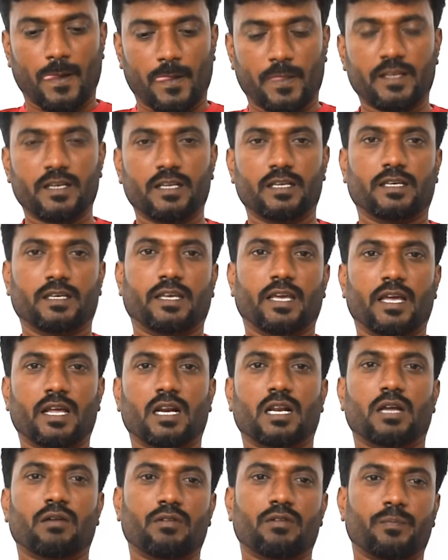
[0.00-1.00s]
சரி
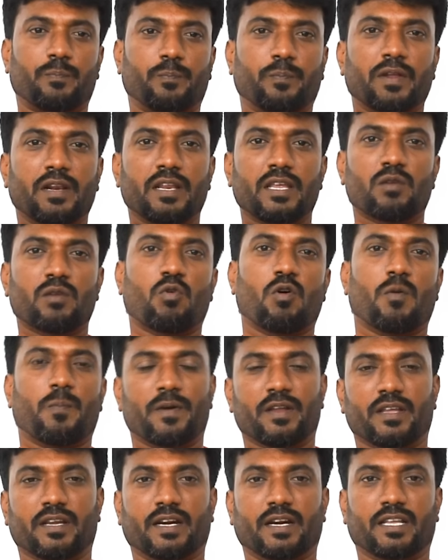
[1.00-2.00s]
கேரளாவில் பெரிய
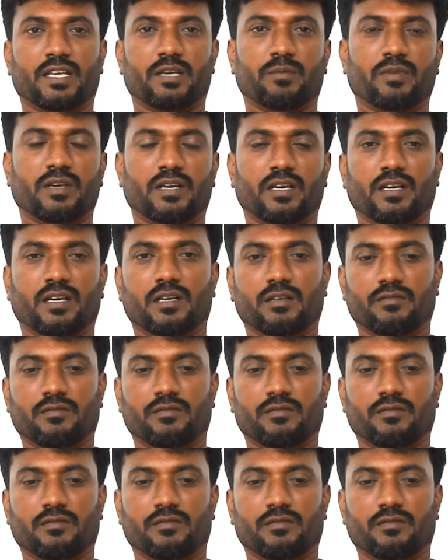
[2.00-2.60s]
ஓப்பனிங் கிடைக்குமே